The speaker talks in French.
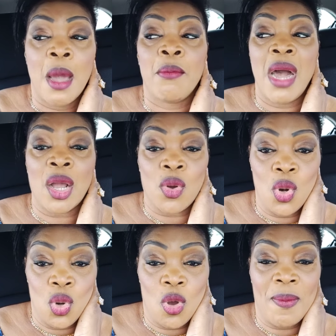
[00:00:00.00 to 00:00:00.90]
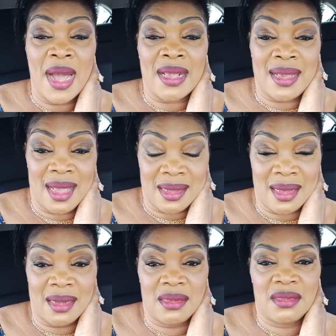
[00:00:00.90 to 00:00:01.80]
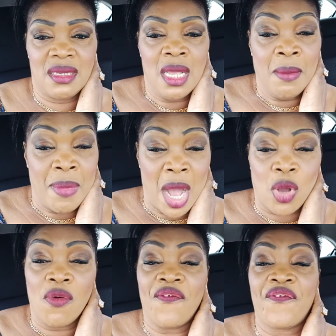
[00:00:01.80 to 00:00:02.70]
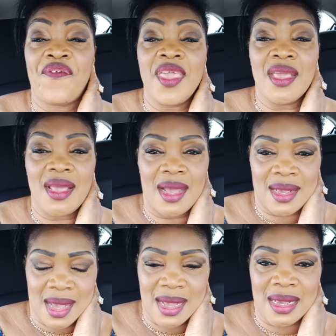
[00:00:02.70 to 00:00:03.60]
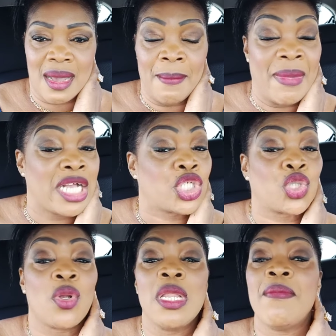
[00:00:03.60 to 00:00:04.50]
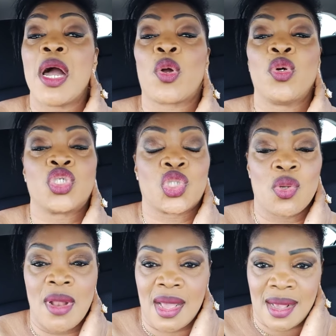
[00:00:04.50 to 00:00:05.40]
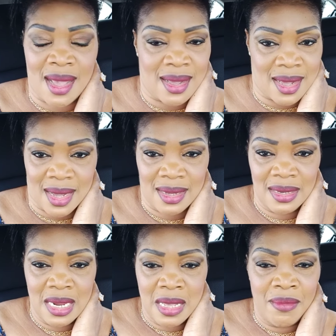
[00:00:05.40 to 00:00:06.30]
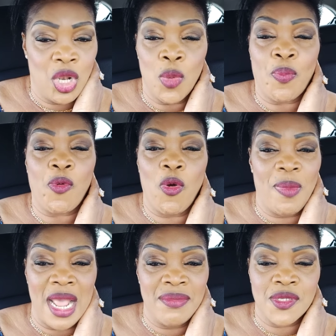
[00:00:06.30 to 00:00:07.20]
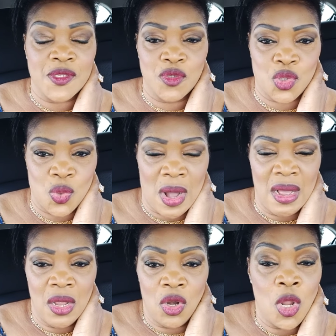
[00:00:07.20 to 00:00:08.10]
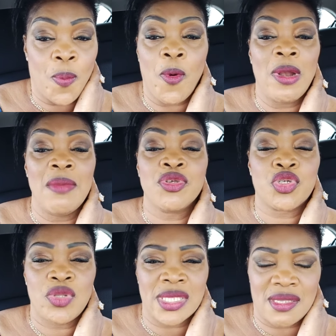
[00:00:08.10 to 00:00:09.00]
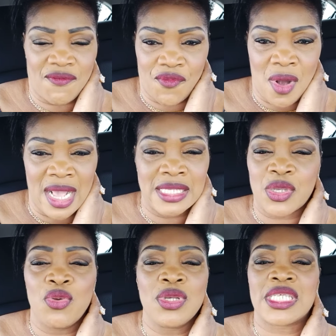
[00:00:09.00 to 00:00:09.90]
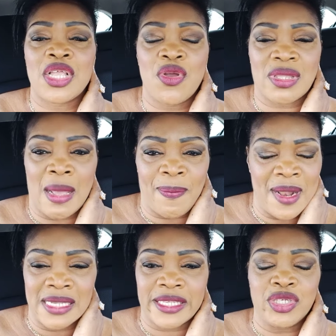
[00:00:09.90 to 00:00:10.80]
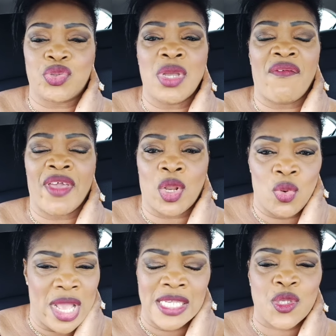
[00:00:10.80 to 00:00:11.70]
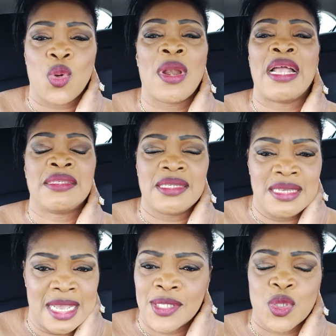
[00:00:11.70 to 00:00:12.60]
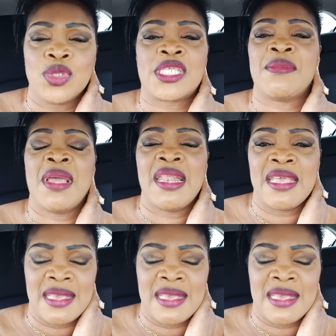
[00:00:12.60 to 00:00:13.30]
bakoloba Bako bakofinga kaka bako chola kaka mais le problème, c'est toi. Le problème, tu dois savoir, est-ce que le Seigneur t'a appelé? Est-ce que tu es avec lui? Est-ce qu'on l'a dit? Est-ce qu'on dit, mais